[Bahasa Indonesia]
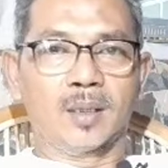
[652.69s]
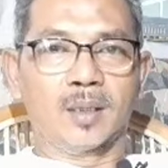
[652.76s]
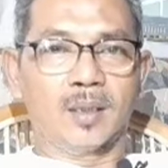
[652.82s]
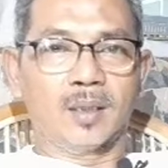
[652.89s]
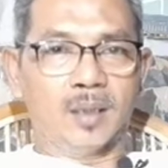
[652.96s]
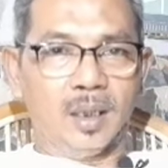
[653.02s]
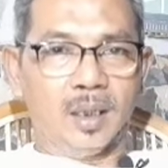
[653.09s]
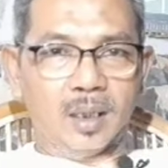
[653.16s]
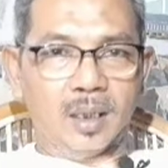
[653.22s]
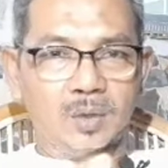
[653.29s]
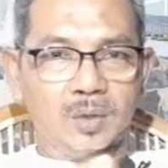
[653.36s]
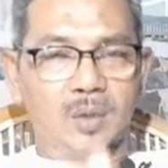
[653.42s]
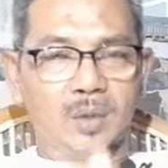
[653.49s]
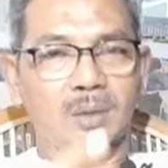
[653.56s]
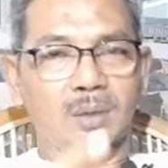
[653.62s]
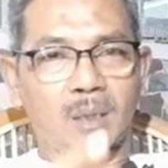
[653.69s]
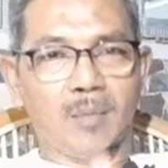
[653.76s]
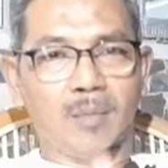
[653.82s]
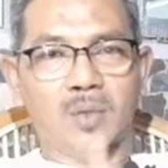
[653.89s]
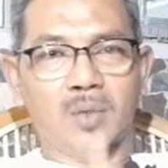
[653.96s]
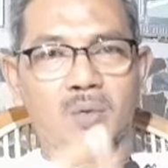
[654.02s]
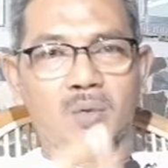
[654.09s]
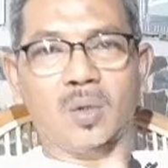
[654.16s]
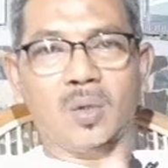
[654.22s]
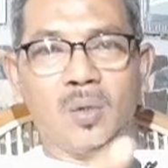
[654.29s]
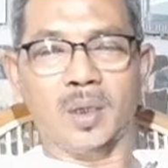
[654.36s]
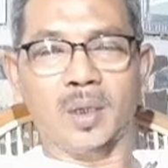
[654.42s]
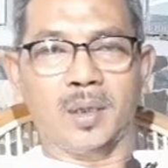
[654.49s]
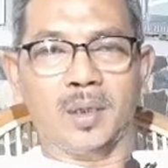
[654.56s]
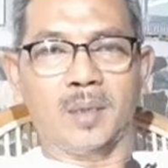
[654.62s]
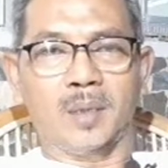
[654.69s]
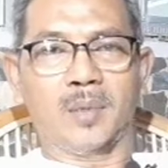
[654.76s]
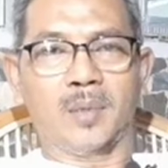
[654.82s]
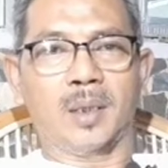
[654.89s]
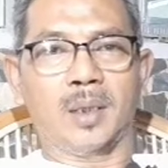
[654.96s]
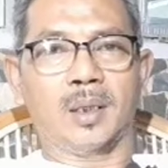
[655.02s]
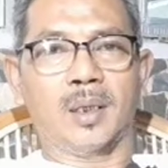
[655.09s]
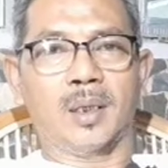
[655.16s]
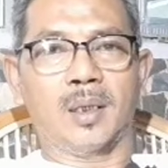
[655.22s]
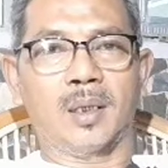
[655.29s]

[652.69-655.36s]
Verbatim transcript: Dan kalian juga termasuk golongan dari mereka.